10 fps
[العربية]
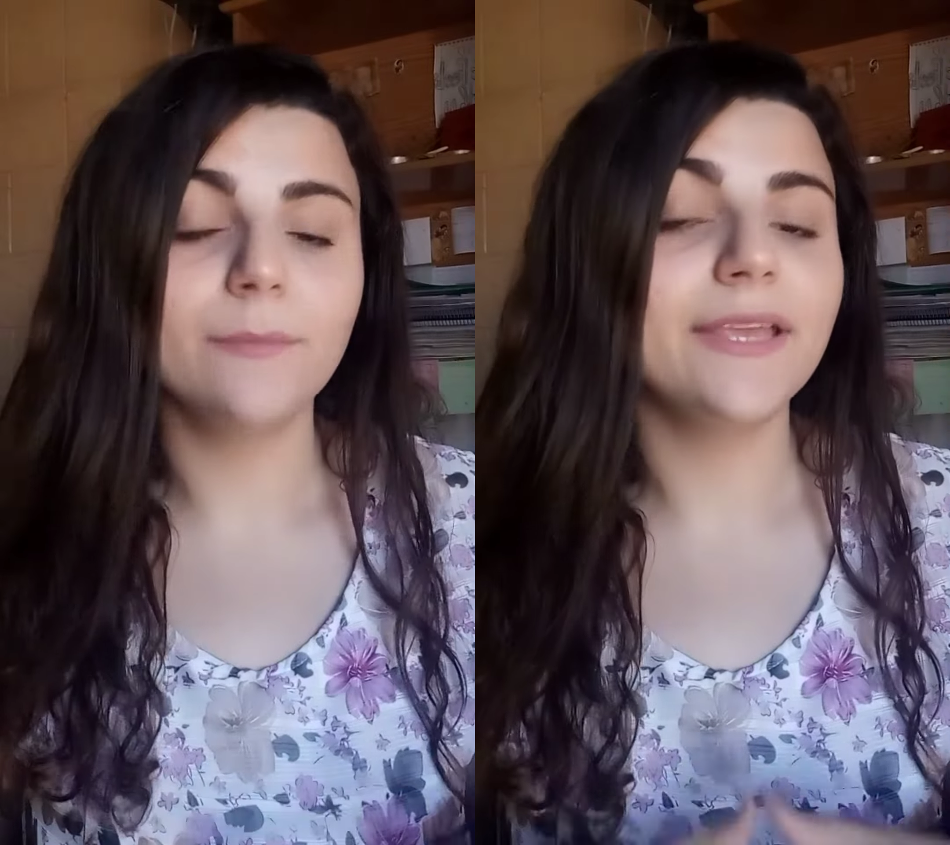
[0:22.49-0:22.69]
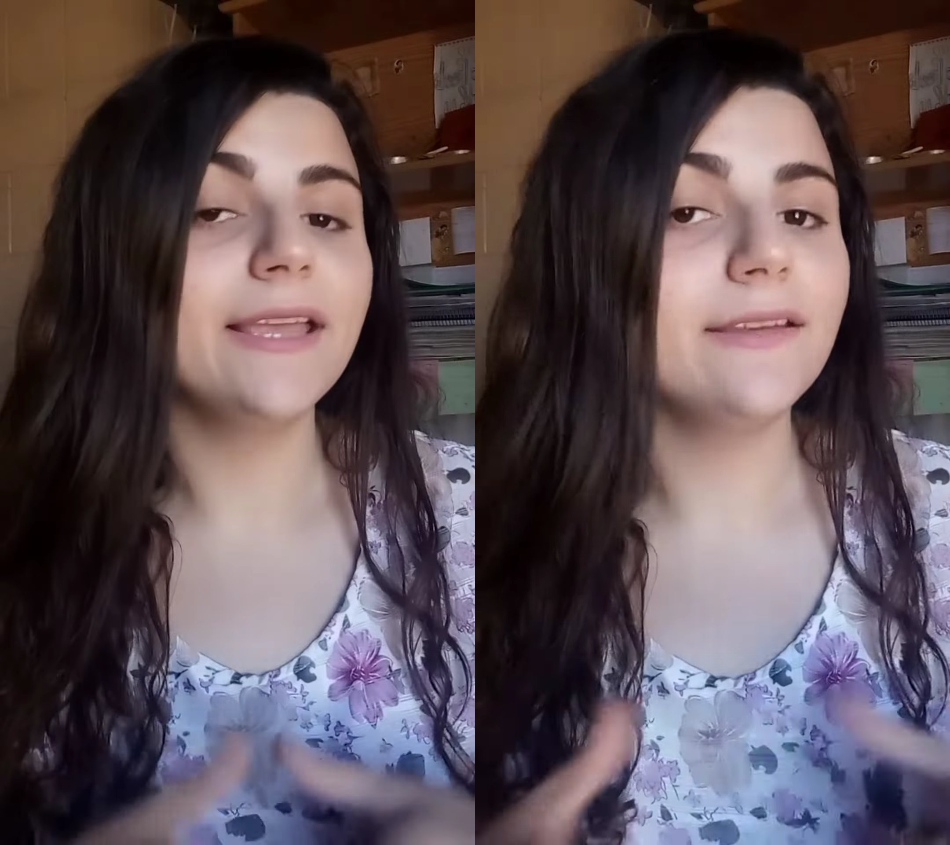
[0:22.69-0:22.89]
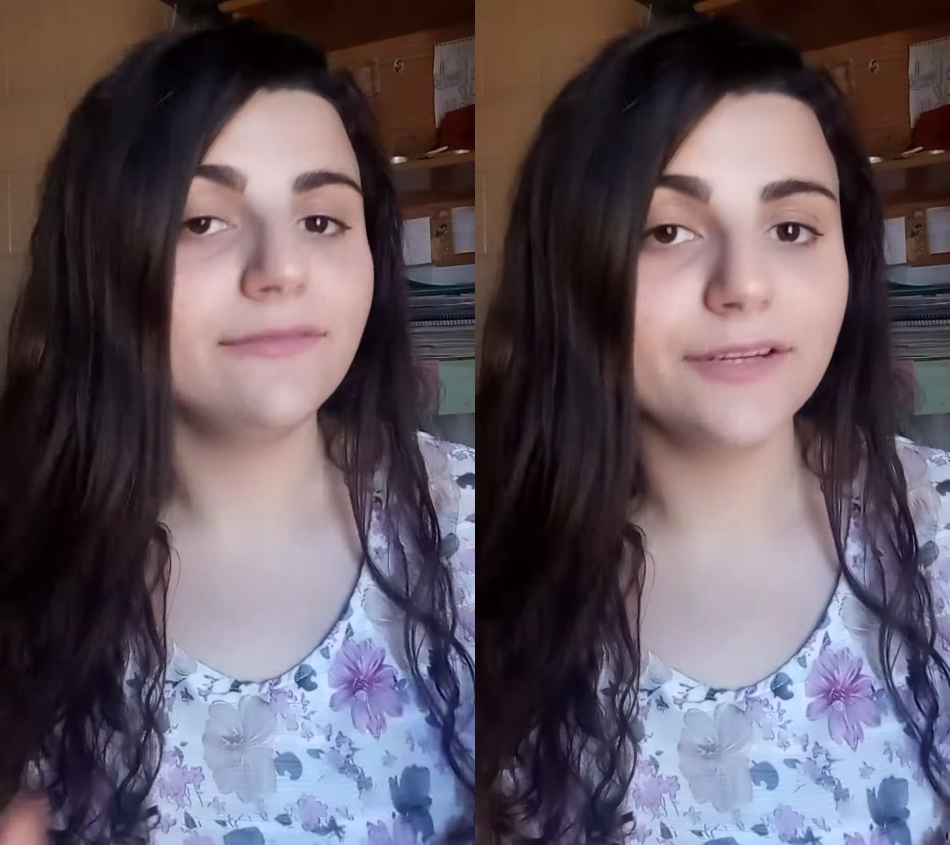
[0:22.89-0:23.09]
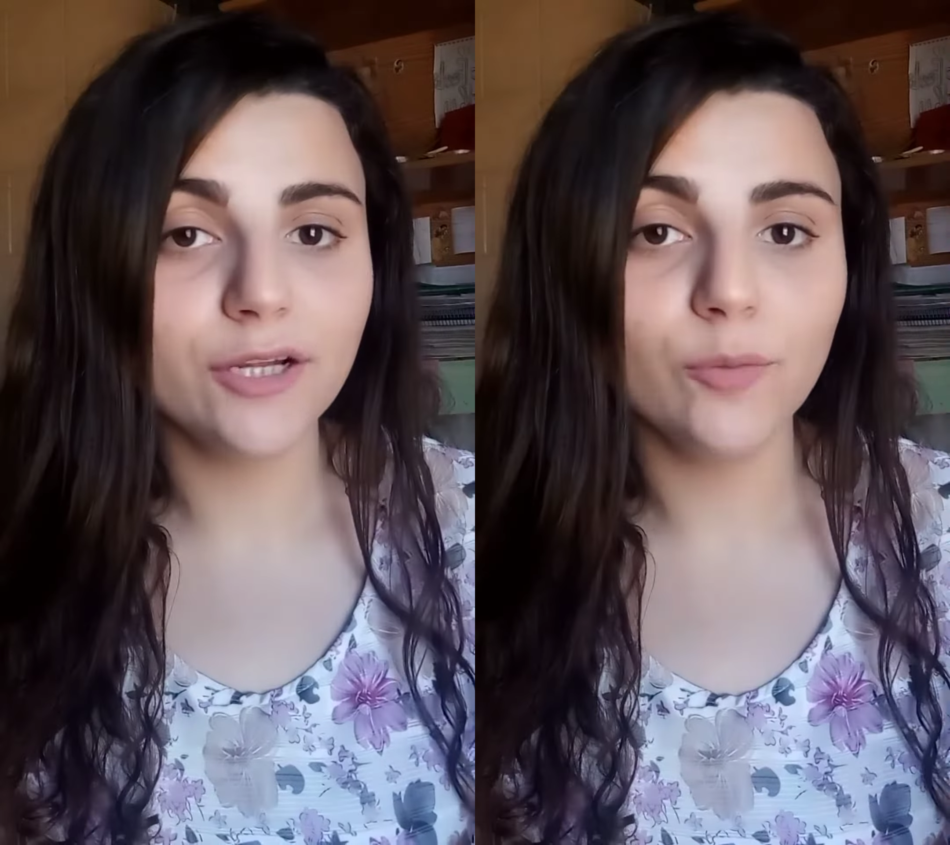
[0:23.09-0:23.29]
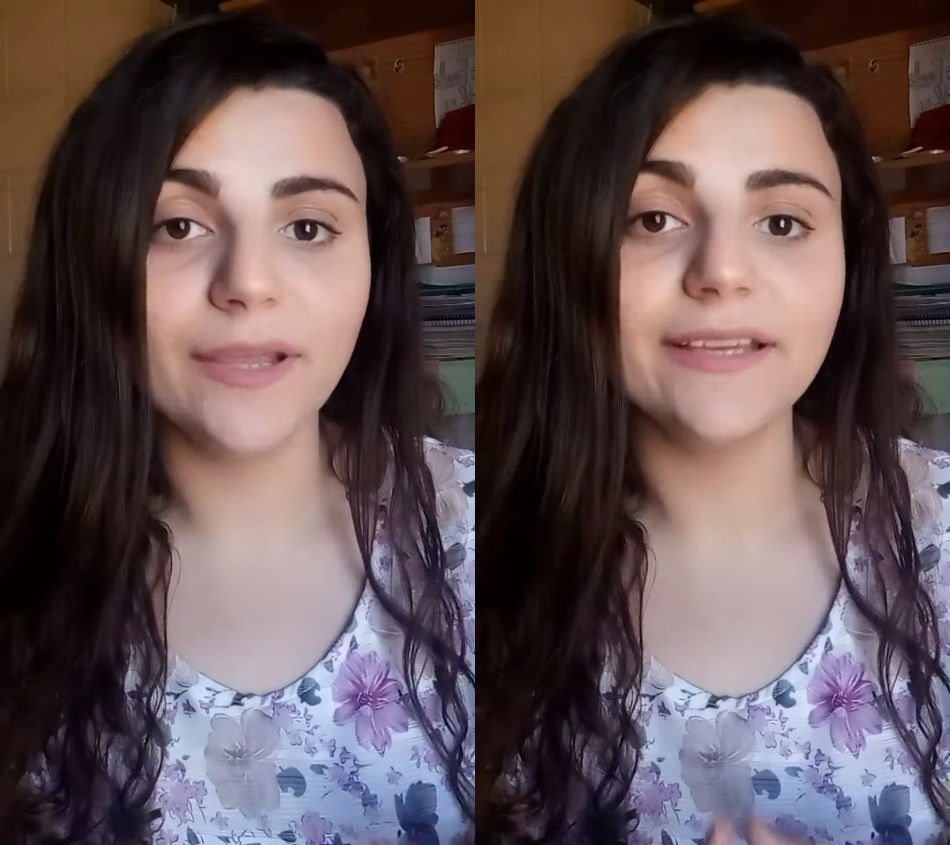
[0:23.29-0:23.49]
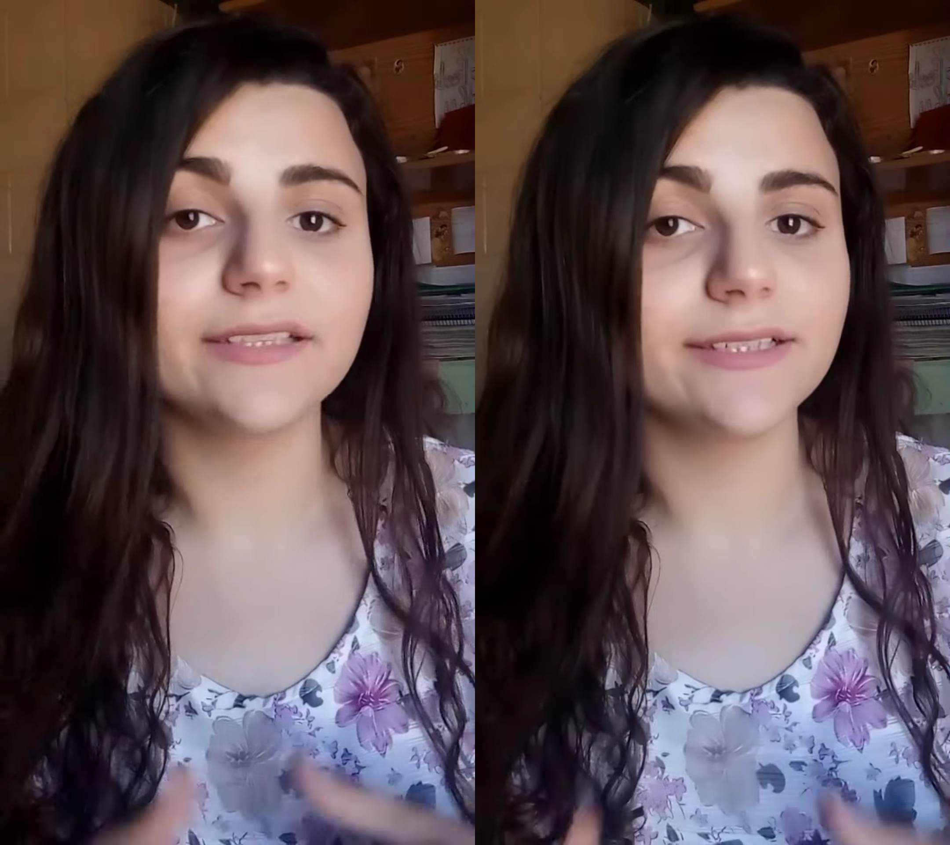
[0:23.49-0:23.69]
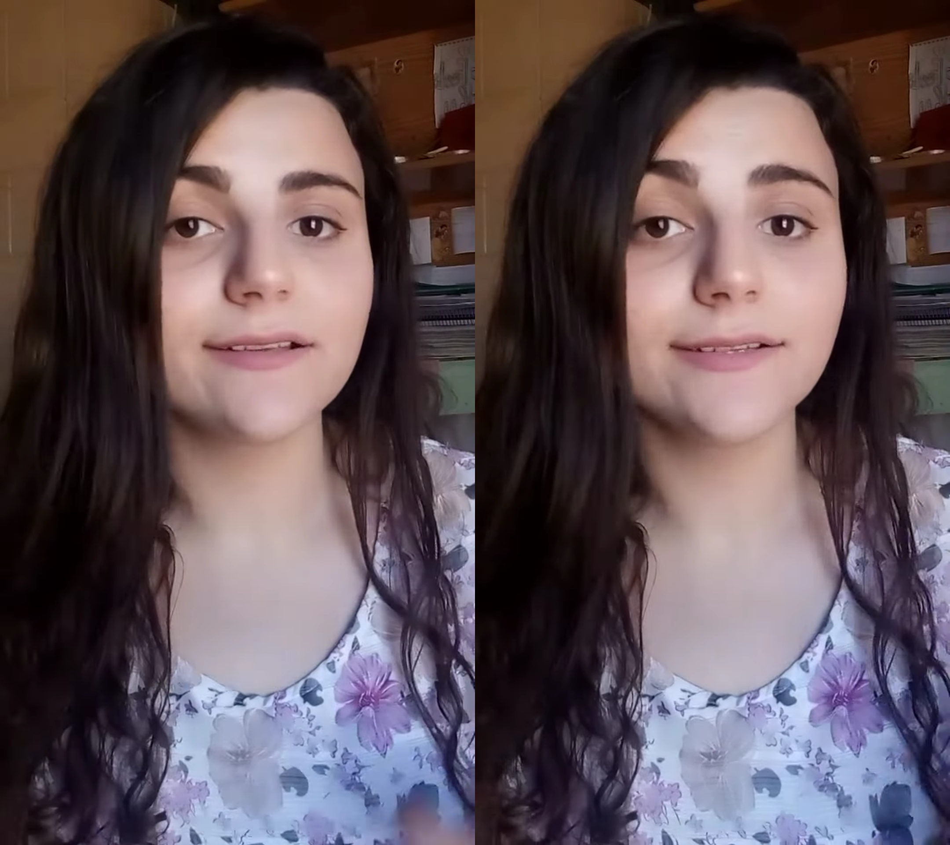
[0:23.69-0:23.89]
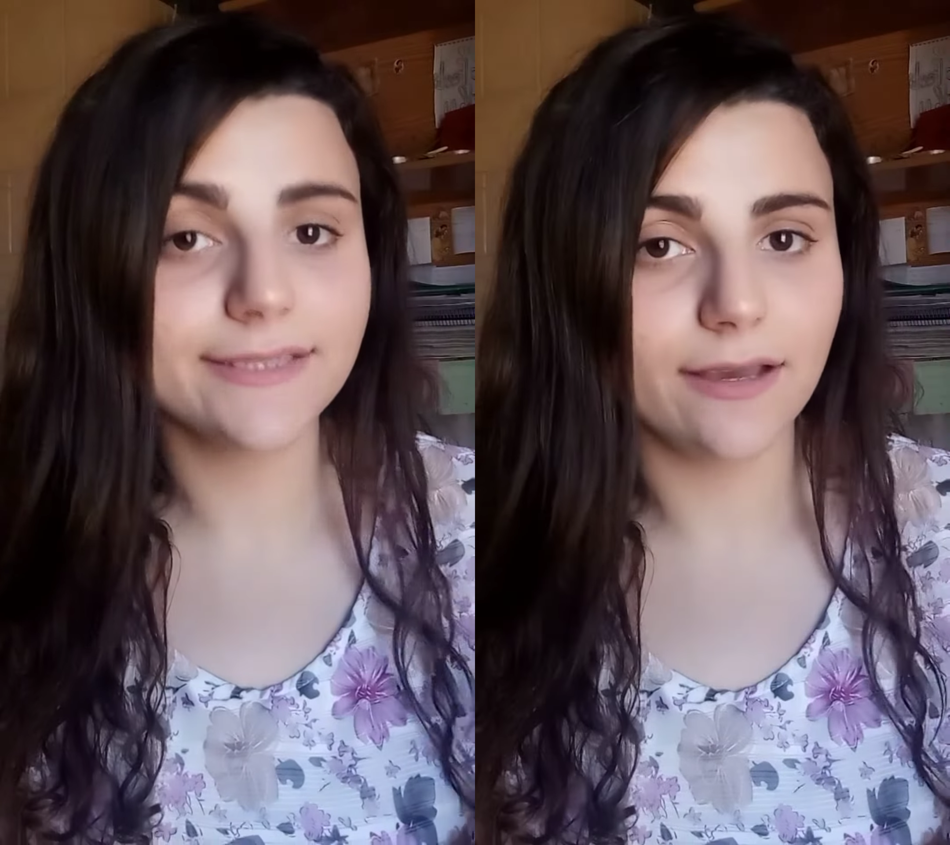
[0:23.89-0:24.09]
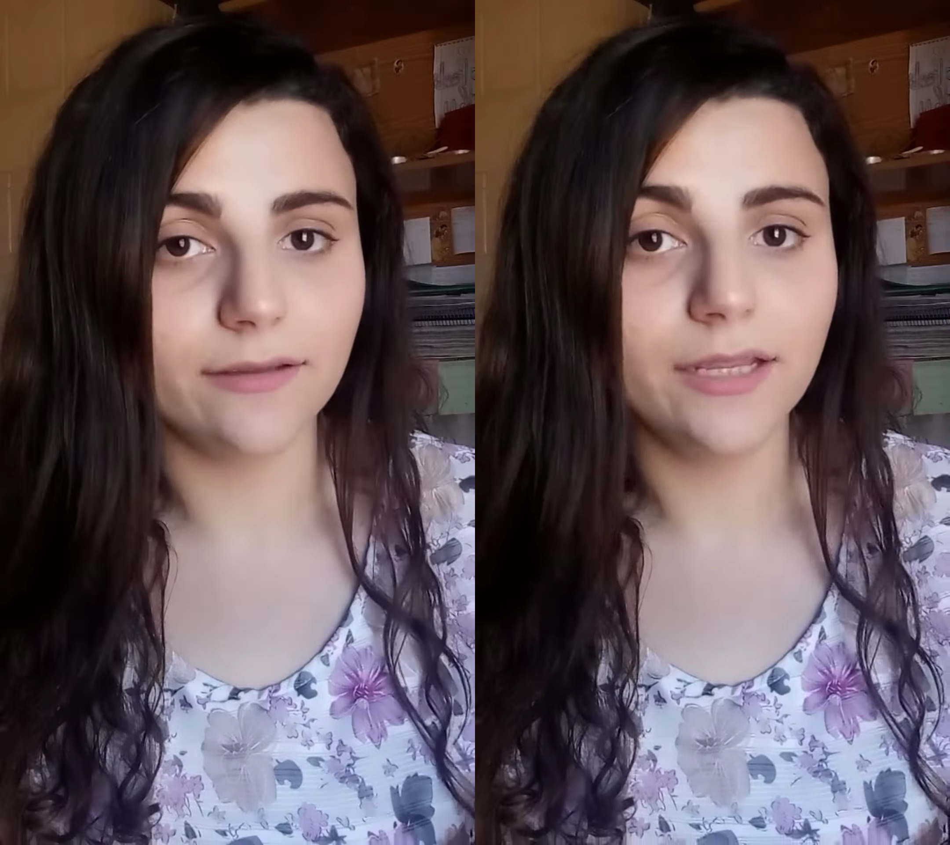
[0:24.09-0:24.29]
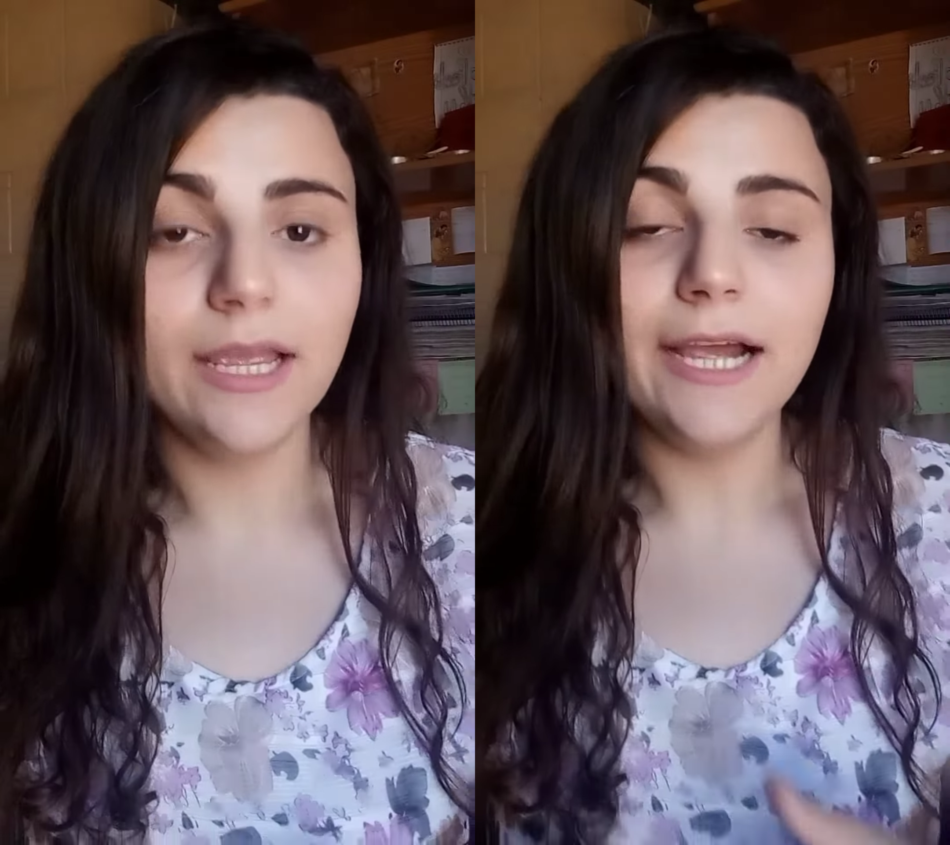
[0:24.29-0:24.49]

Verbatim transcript: بأي فرع بأي اختصاص كان